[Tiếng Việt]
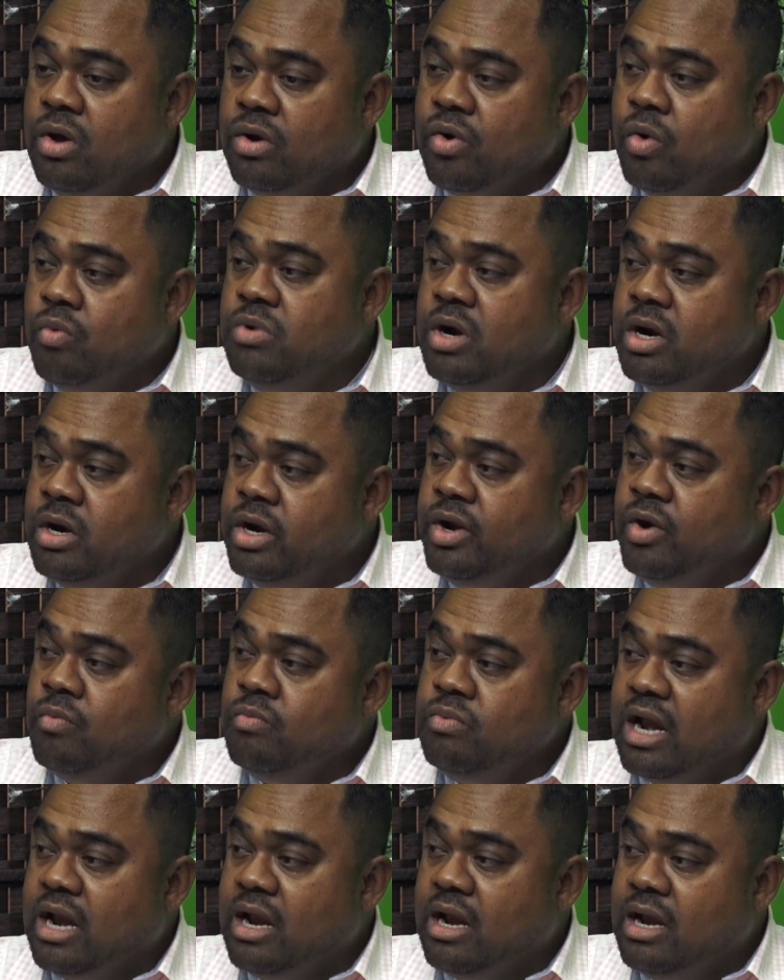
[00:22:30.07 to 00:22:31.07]
đúng người
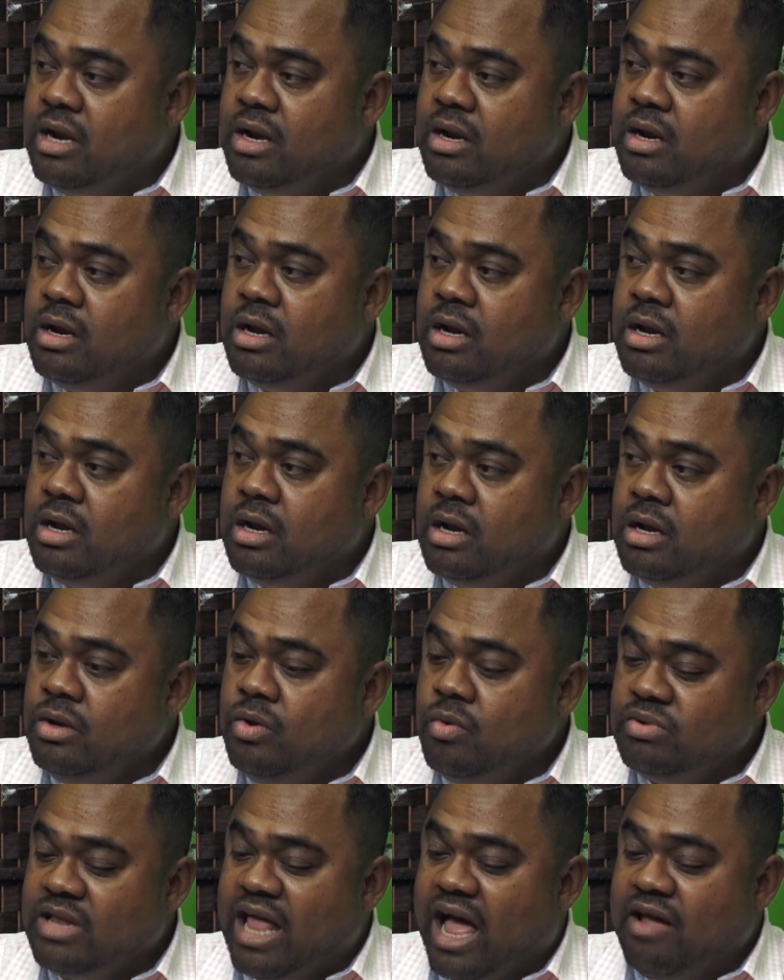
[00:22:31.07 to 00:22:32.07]
đúng ờ,
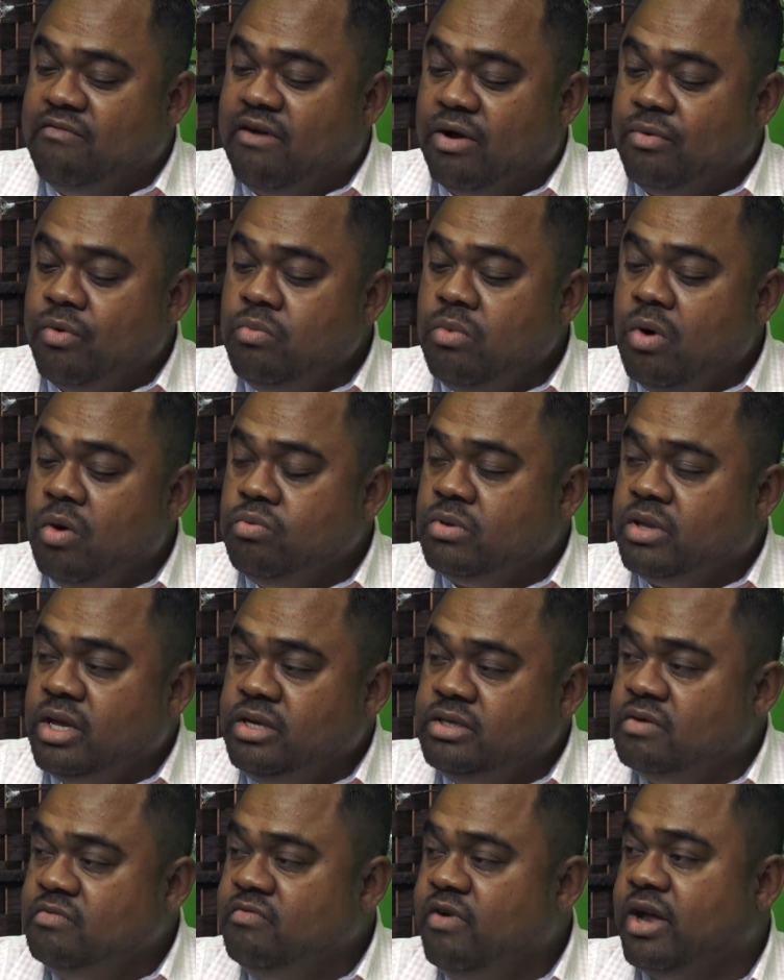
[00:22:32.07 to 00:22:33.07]
nhúng tay vào đúng lúc
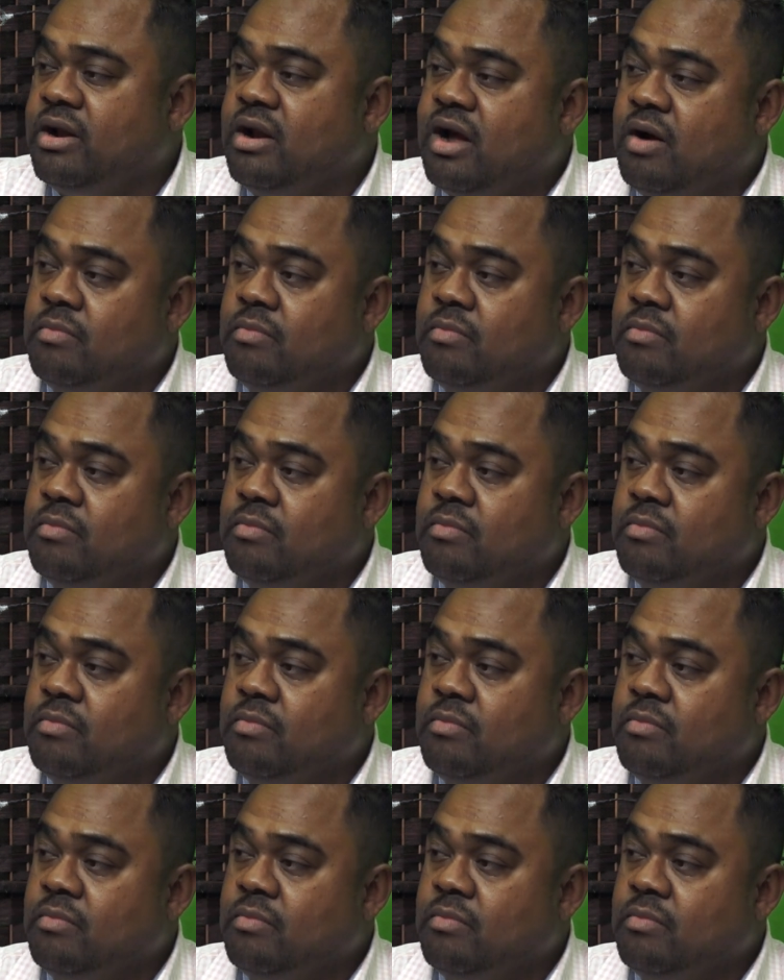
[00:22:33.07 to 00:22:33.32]
thì sự việc nó